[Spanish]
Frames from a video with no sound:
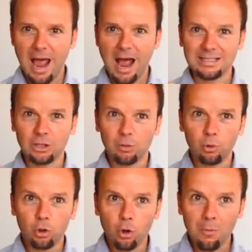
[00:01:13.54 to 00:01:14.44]
Así
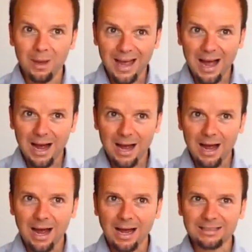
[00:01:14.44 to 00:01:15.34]
como yo vea,
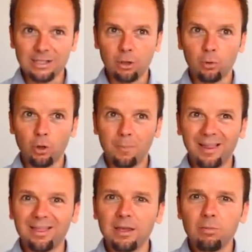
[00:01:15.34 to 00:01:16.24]
así como yo
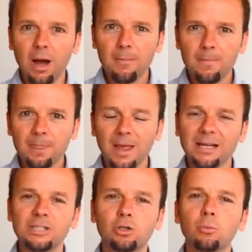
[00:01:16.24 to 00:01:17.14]
perciba,
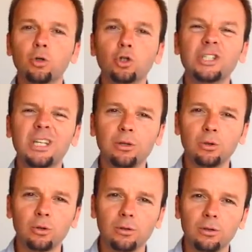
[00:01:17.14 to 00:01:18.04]
así es como yo
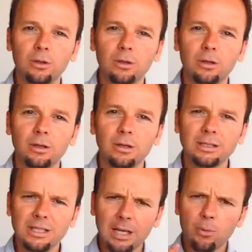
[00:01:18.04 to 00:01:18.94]
siento.
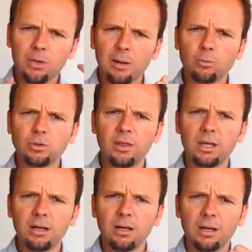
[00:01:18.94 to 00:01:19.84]
Así que podríamos
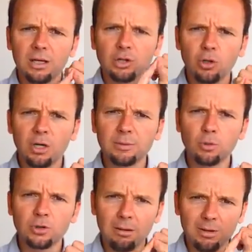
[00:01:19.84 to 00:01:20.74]
decir que soy
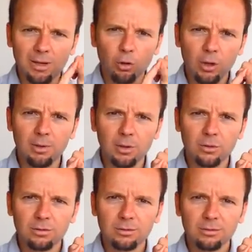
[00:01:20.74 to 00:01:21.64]
responsable de lo que
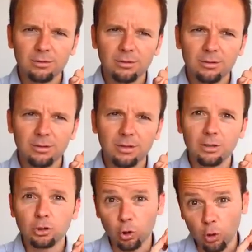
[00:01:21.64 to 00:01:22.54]
veo,
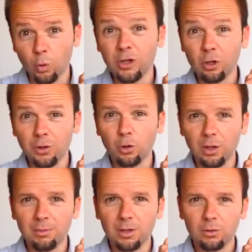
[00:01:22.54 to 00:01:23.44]
soy dueño de lo
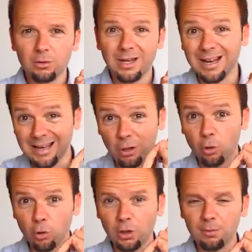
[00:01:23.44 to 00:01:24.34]
que veo,
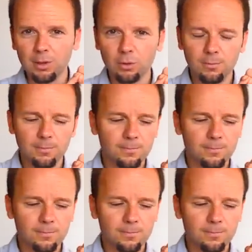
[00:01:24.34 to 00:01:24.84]
elijo lo que veo